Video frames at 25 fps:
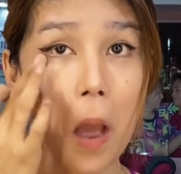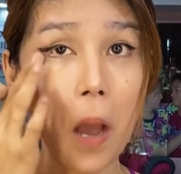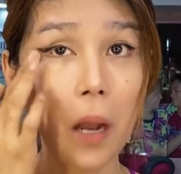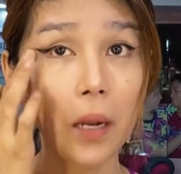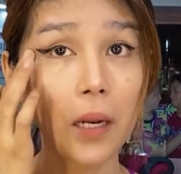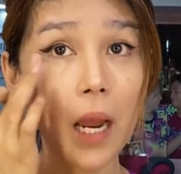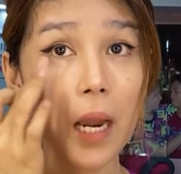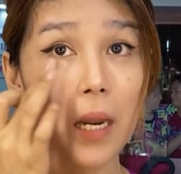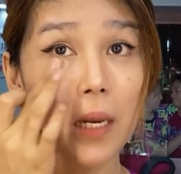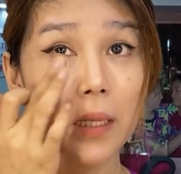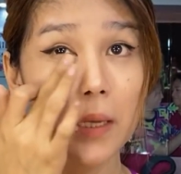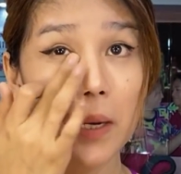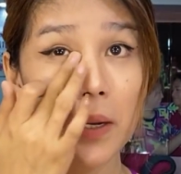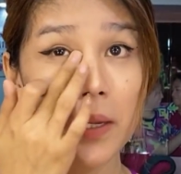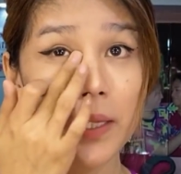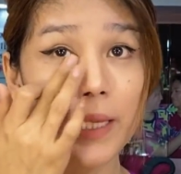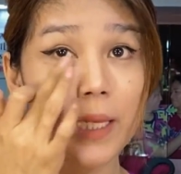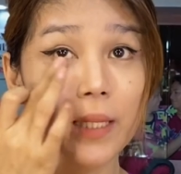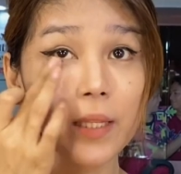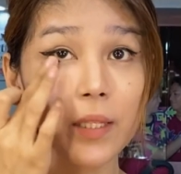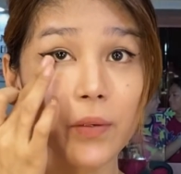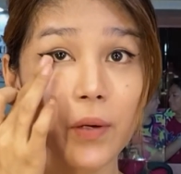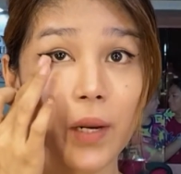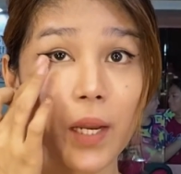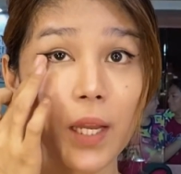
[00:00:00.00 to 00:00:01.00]
Galing ako
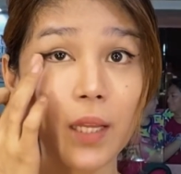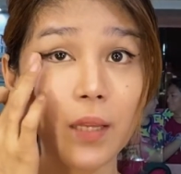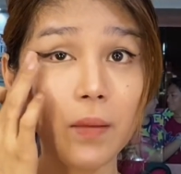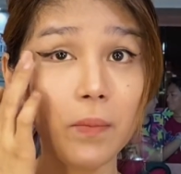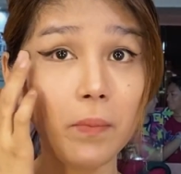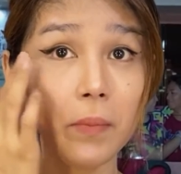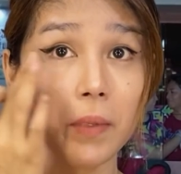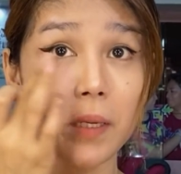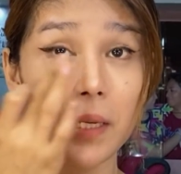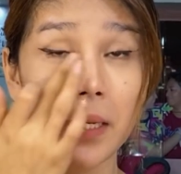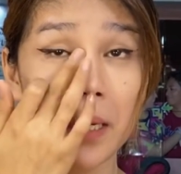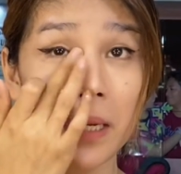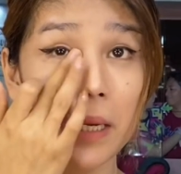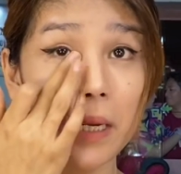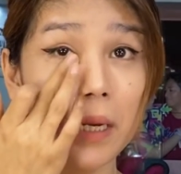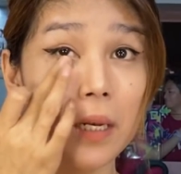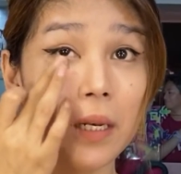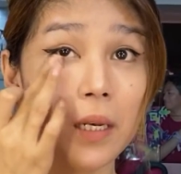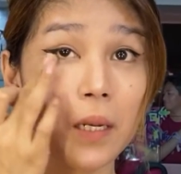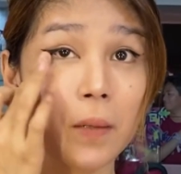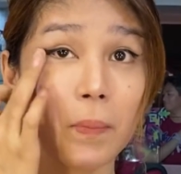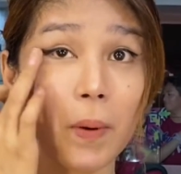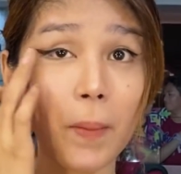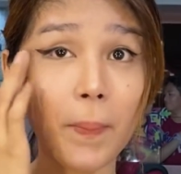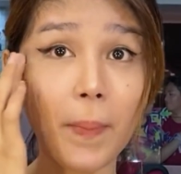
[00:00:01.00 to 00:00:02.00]
sa
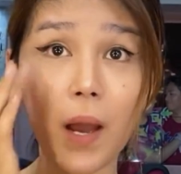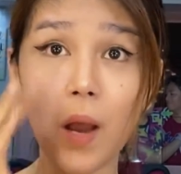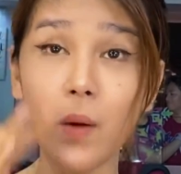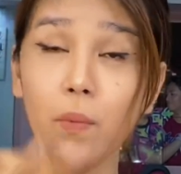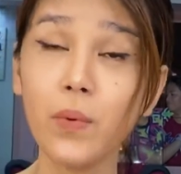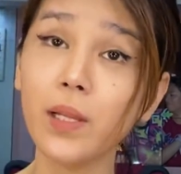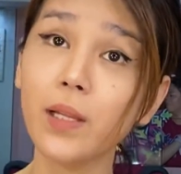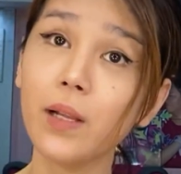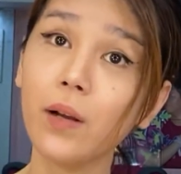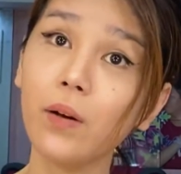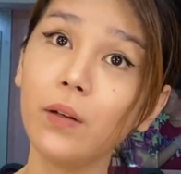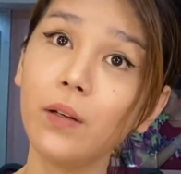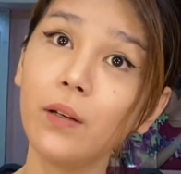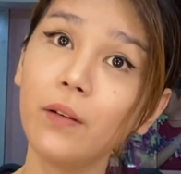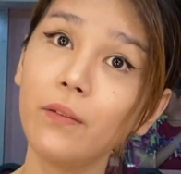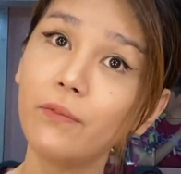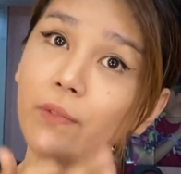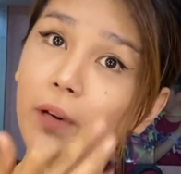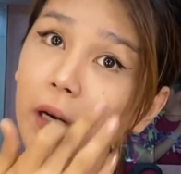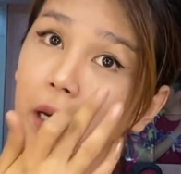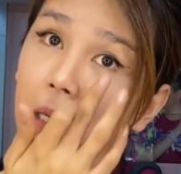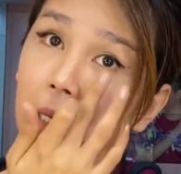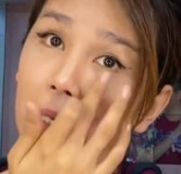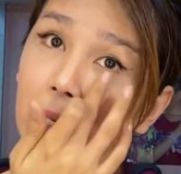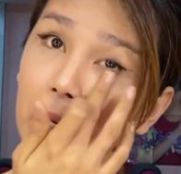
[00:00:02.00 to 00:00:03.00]
treadmill, nagpapawis ako ng
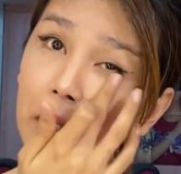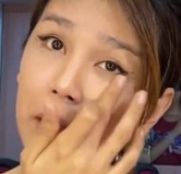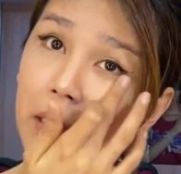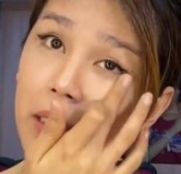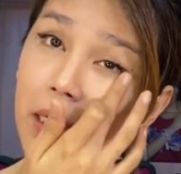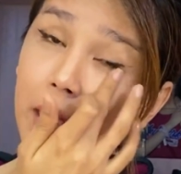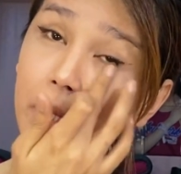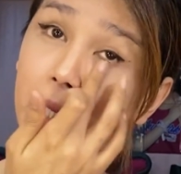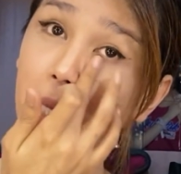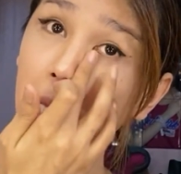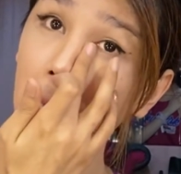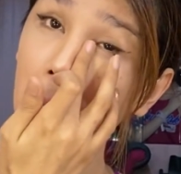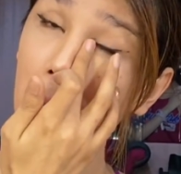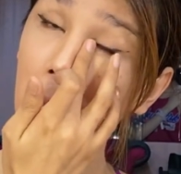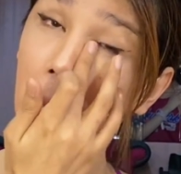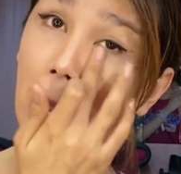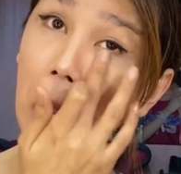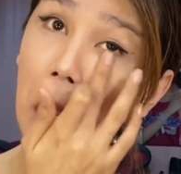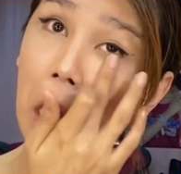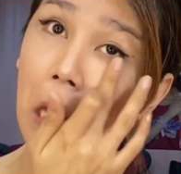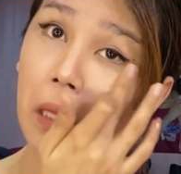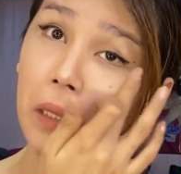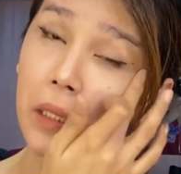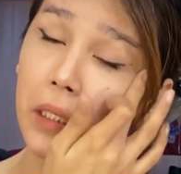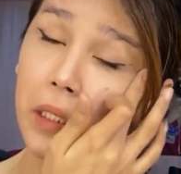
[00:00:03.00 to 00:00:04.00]
very light kasi
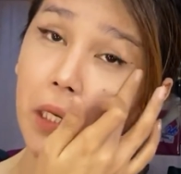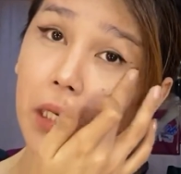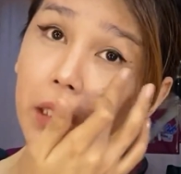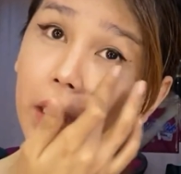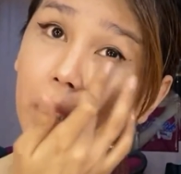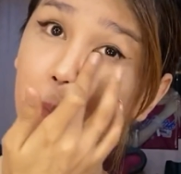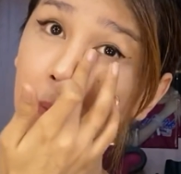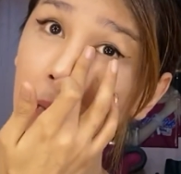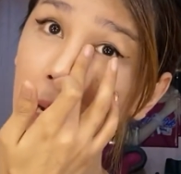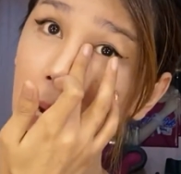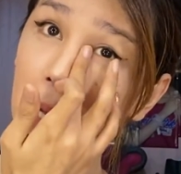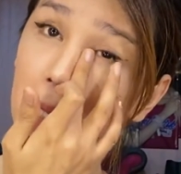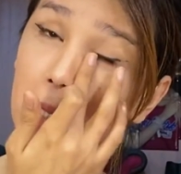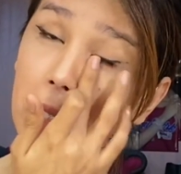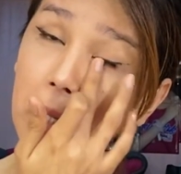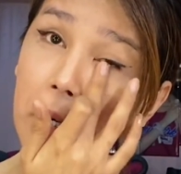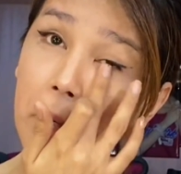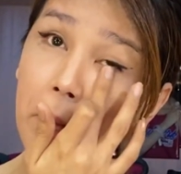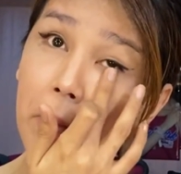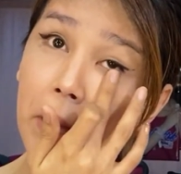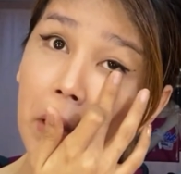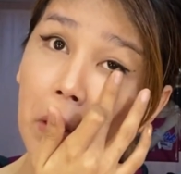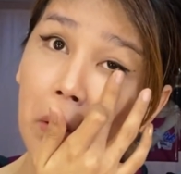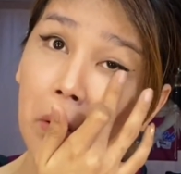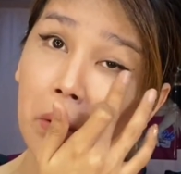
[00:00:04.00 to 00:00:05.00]
tinatamaan na
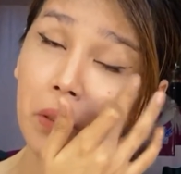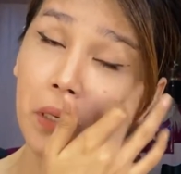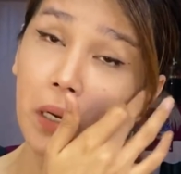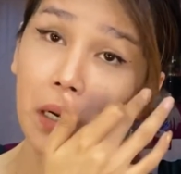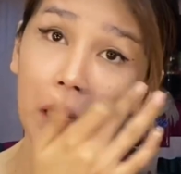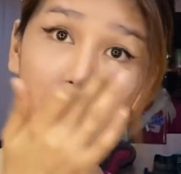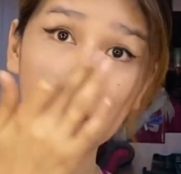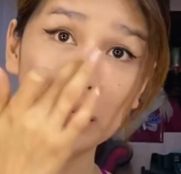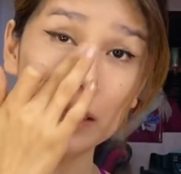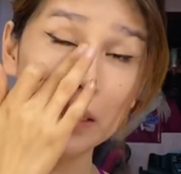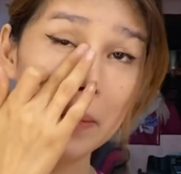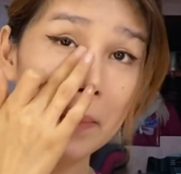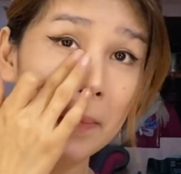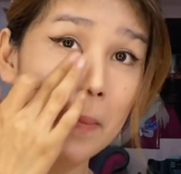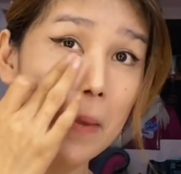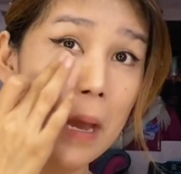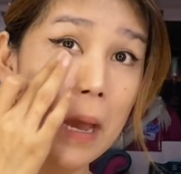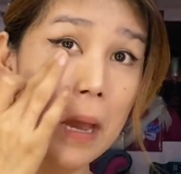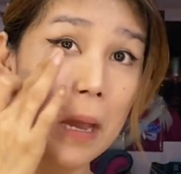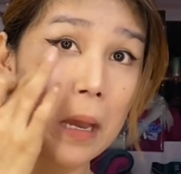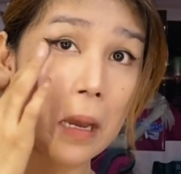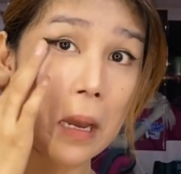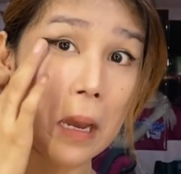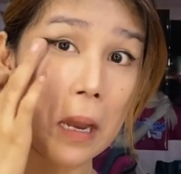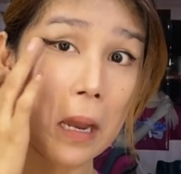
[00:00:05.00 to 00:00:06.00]
naman ako ng
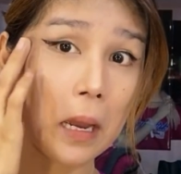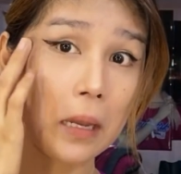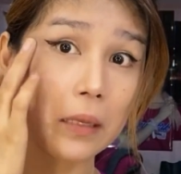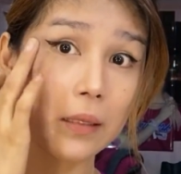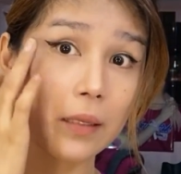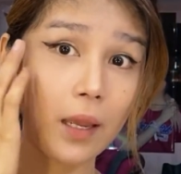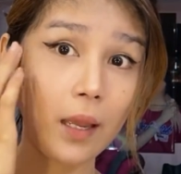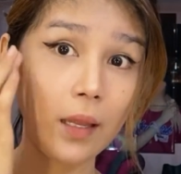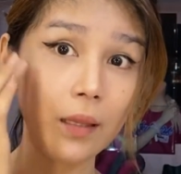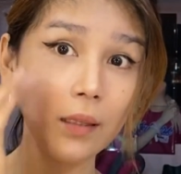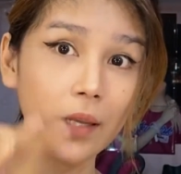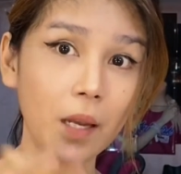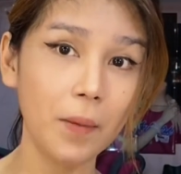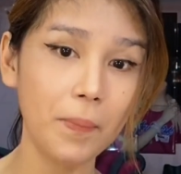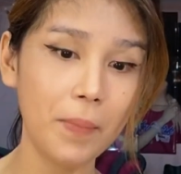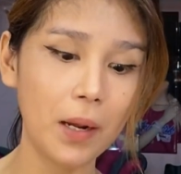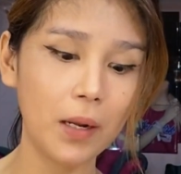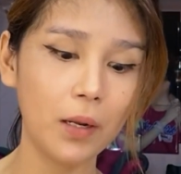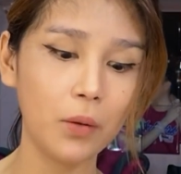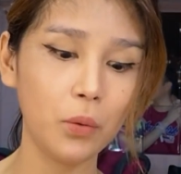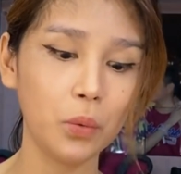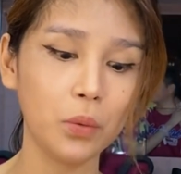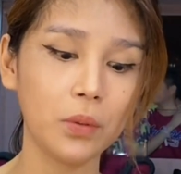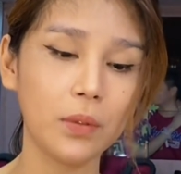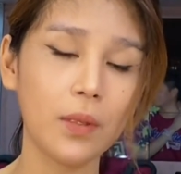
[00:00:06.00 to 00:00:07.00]
katamaran and
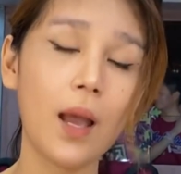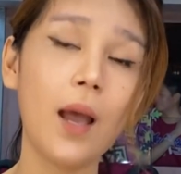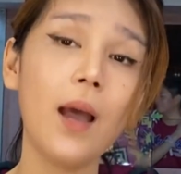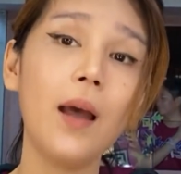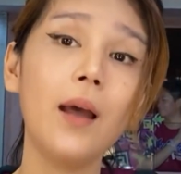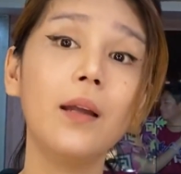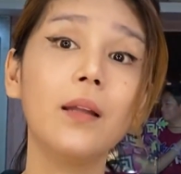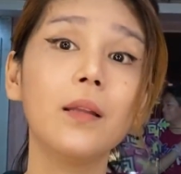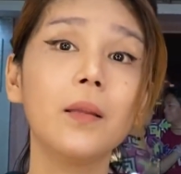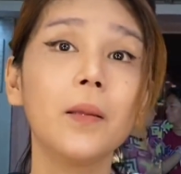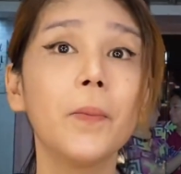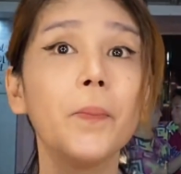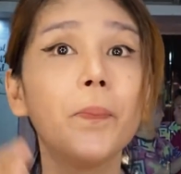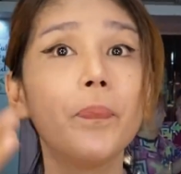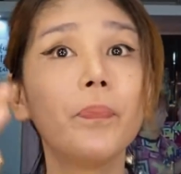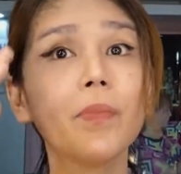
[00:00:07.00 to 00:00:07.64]
kabagutan.